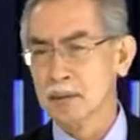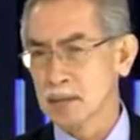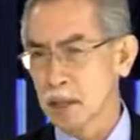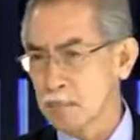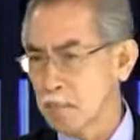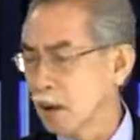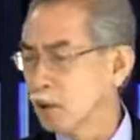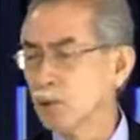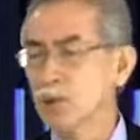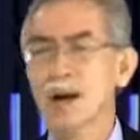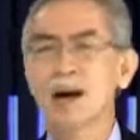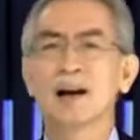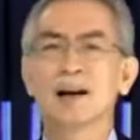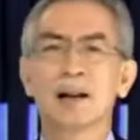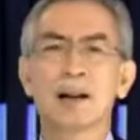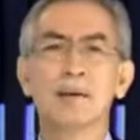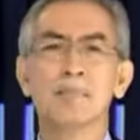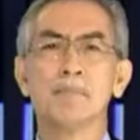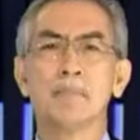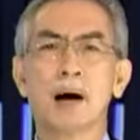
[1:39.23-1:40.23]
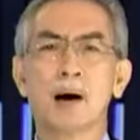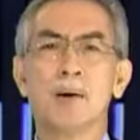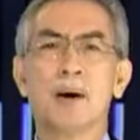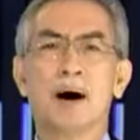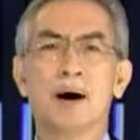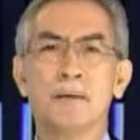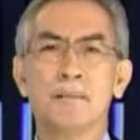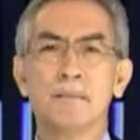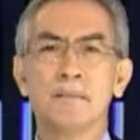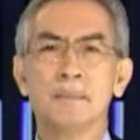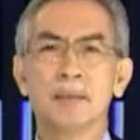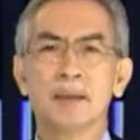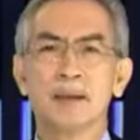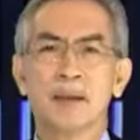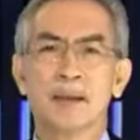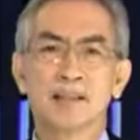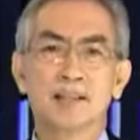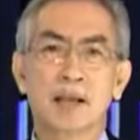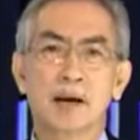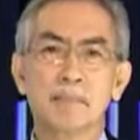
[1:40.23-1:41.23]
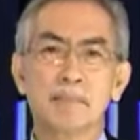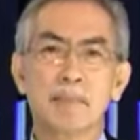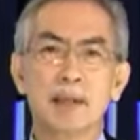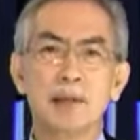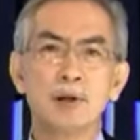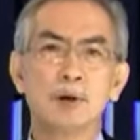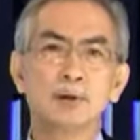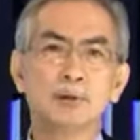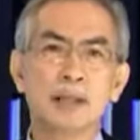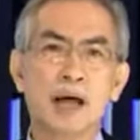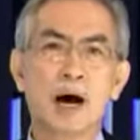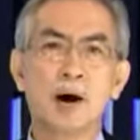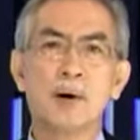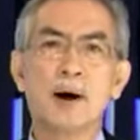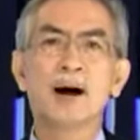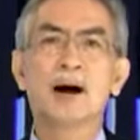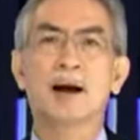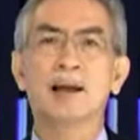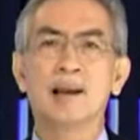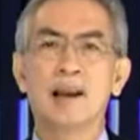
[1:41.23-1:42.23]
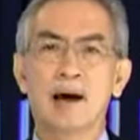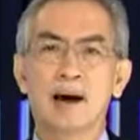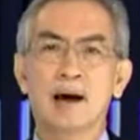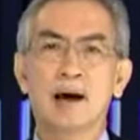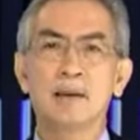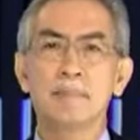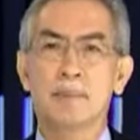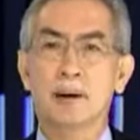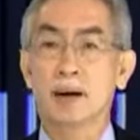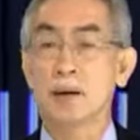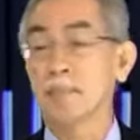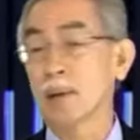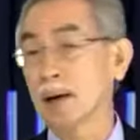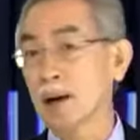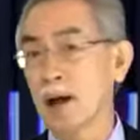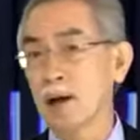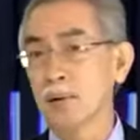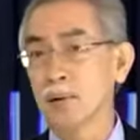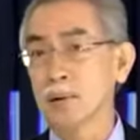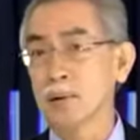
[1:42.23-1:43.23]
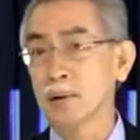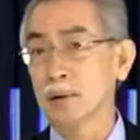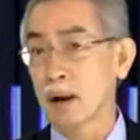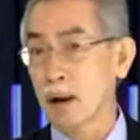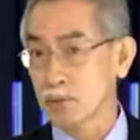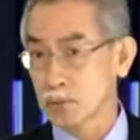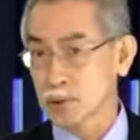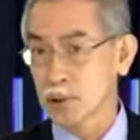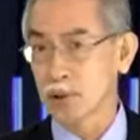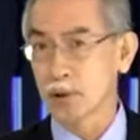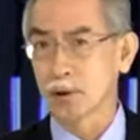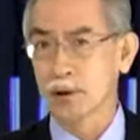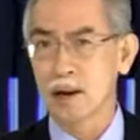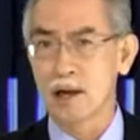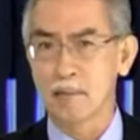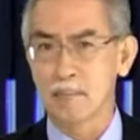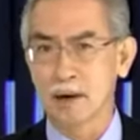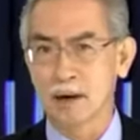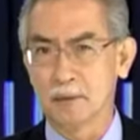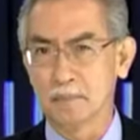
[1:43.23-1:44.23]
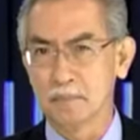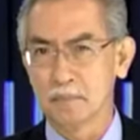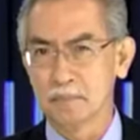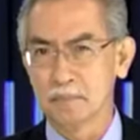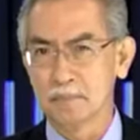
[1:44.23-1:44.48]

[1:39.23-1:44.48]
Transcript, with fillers: Sa ibang lugar, halimbawa, isang milyon daw ang kailangan para manalong councilor lamang.